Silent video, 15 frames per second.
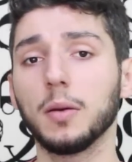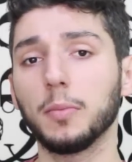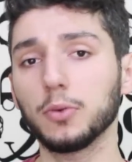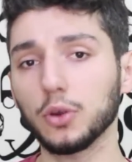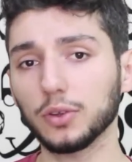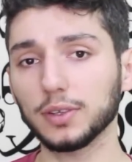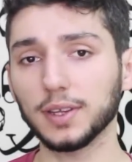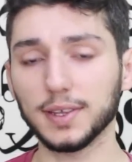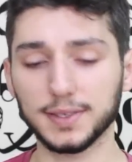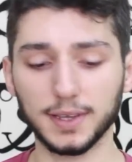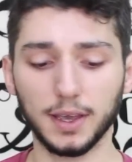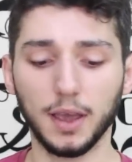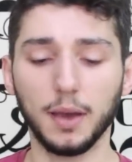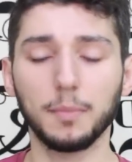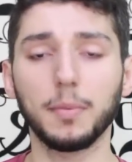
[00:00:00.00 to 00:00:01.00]
Bu noktada
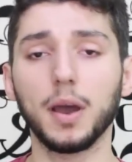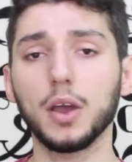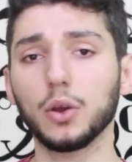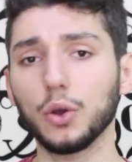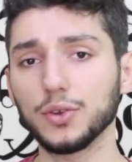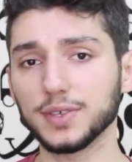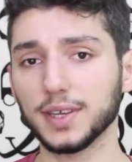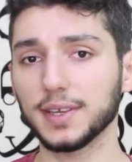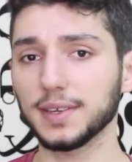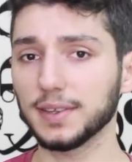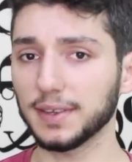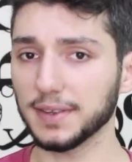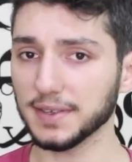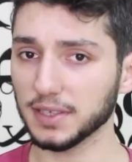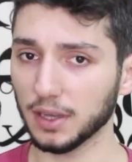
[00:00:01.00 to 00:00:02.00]
ise Bayan Coins'e
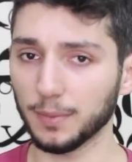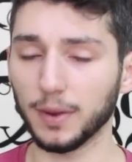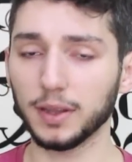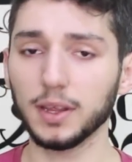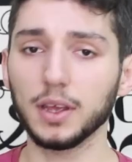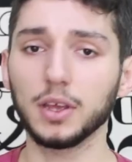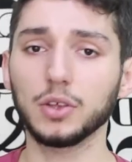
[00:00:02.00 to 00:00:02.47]
girdiğiniz zaman